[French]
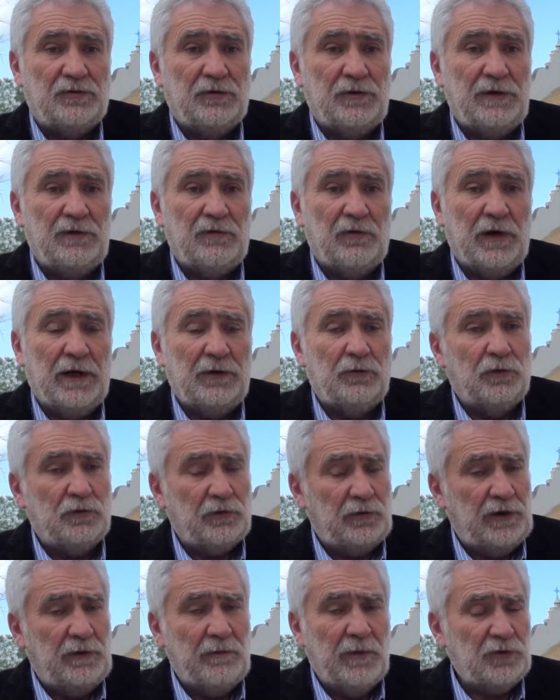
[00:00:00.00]
ce niveau-là,
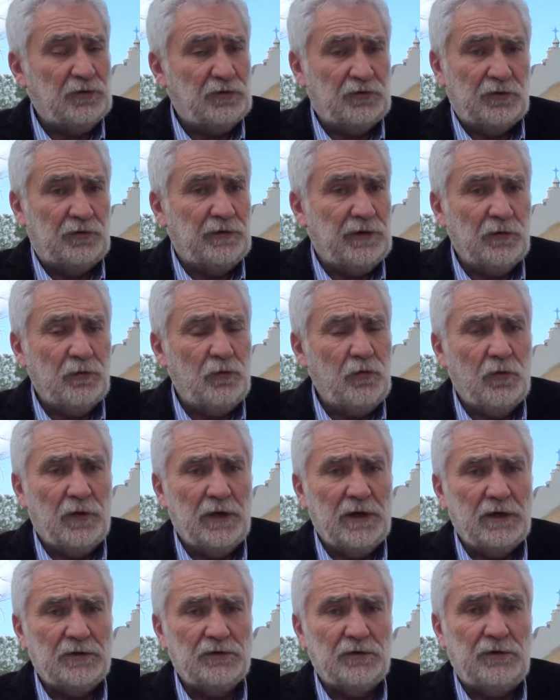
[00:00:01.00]
d'autres démarches sont en
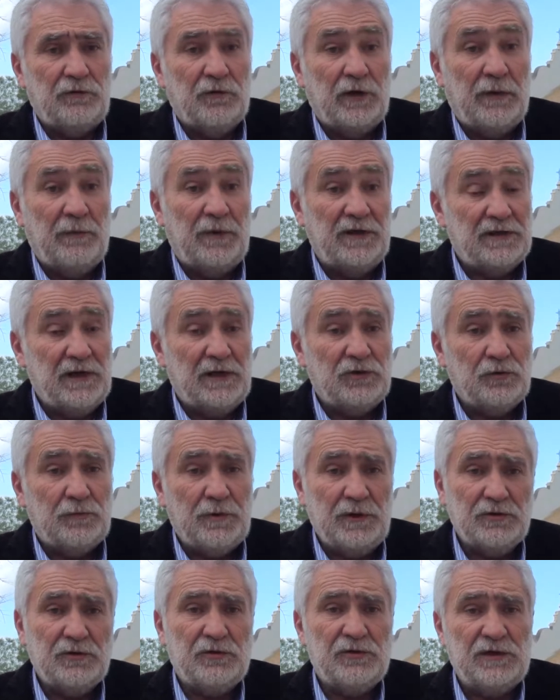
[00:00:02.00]
cours. Hein. À ce niveau-là, mais je
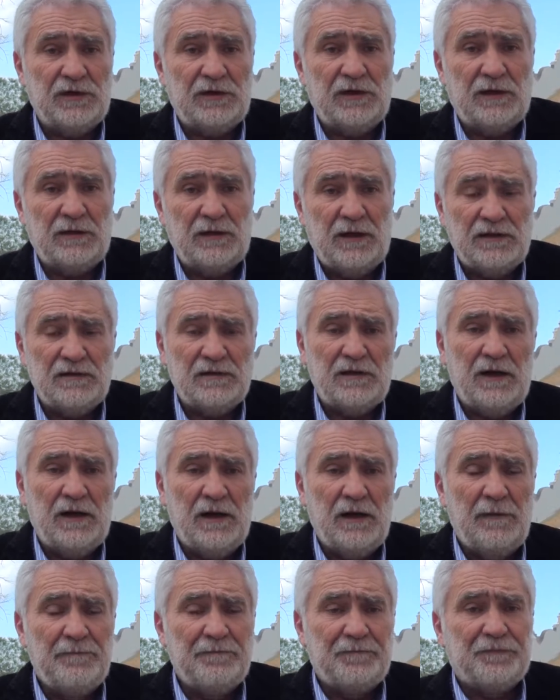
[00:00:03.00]
pense que cet
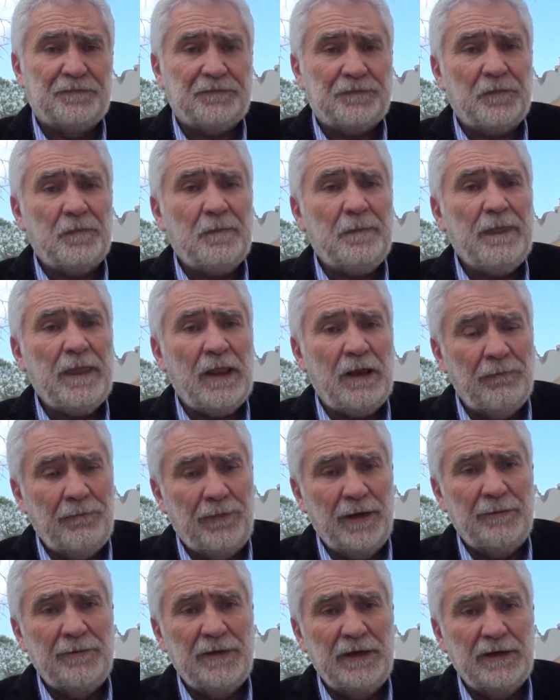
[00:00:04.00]
atlas-là
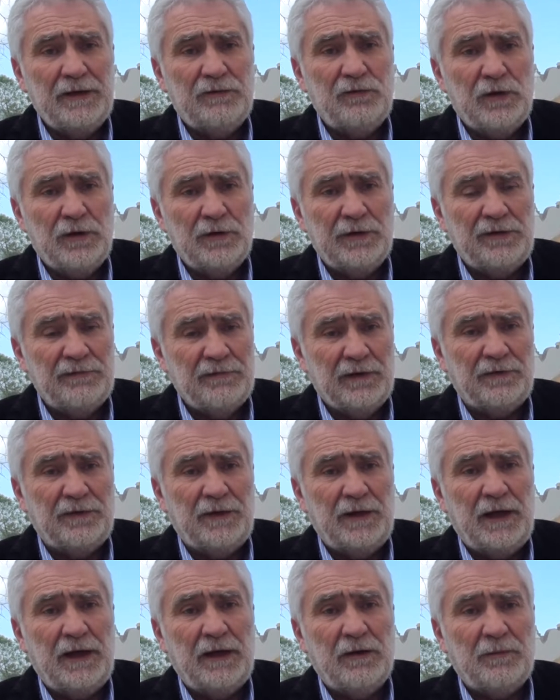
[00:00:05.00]
permet d'avoir un
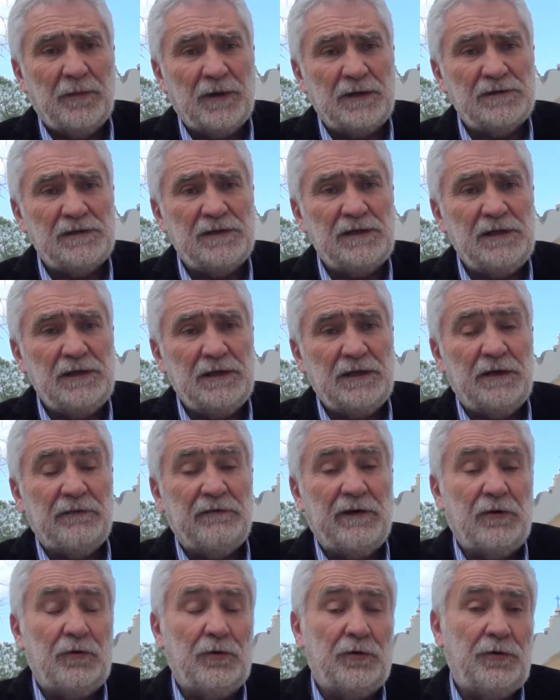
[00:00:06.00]
inventaire précis
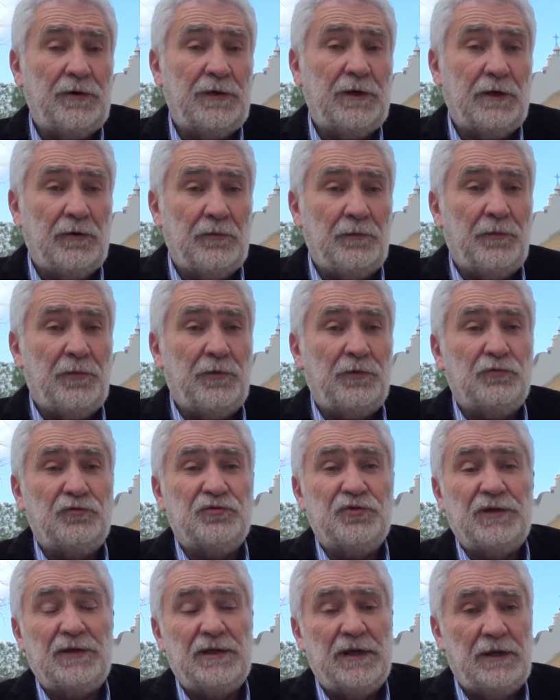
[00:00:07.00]
qui va recueillir un peu
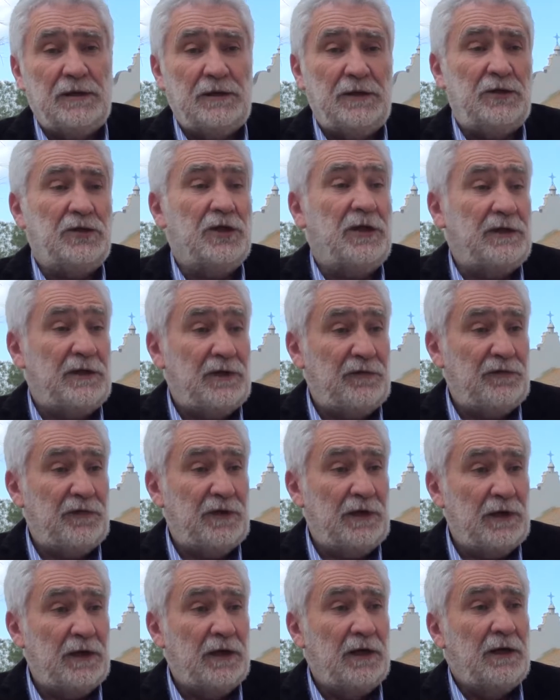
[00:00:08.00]
tout ce qui a déjà été
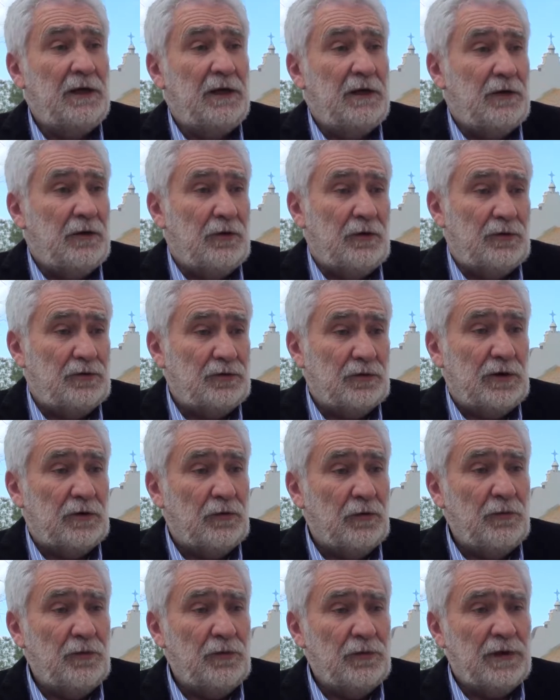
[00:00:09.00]
fait euh, sur
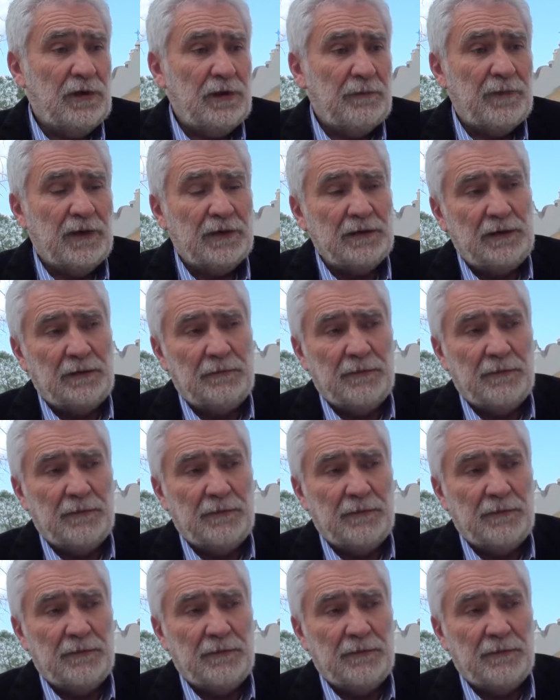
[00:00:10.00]
la commune, hein, par,